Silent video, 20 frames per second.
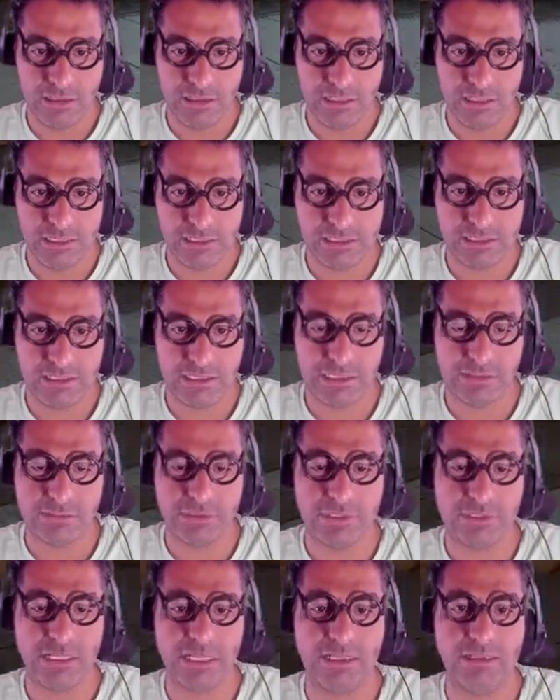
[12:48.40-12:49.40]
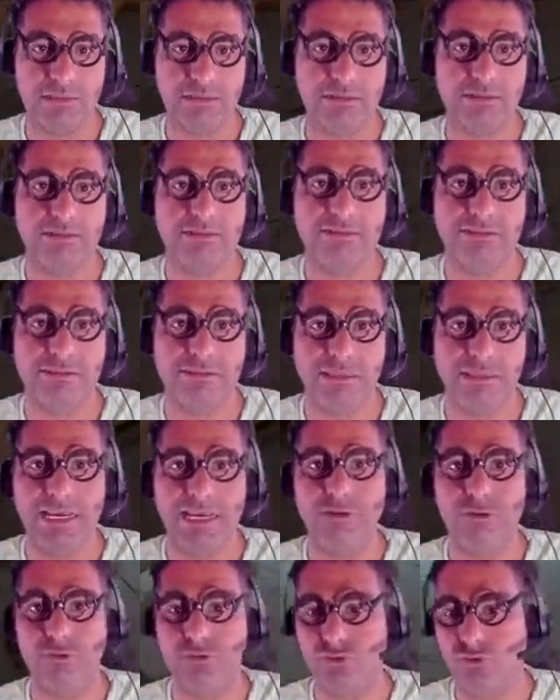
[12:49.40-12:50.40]
İkisini birden tek
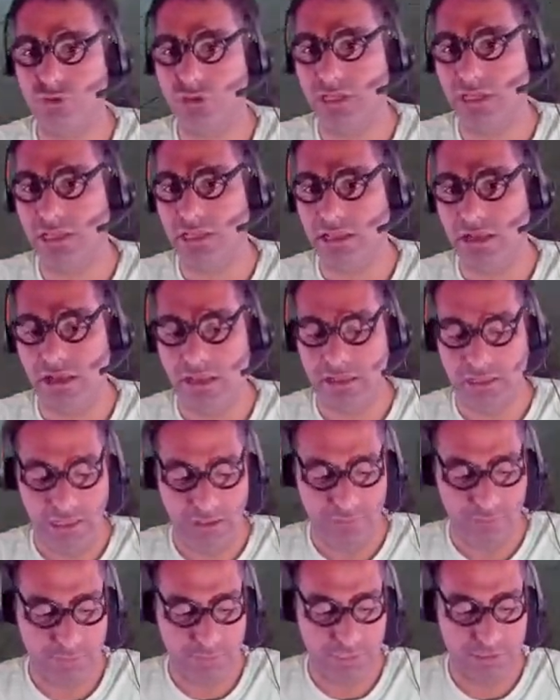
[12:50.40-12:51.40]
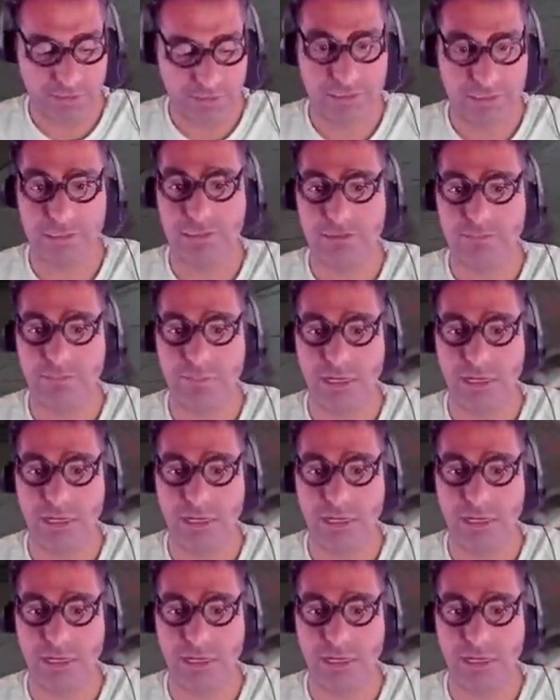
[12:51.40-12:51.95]
kurşunla alabilirsiniz.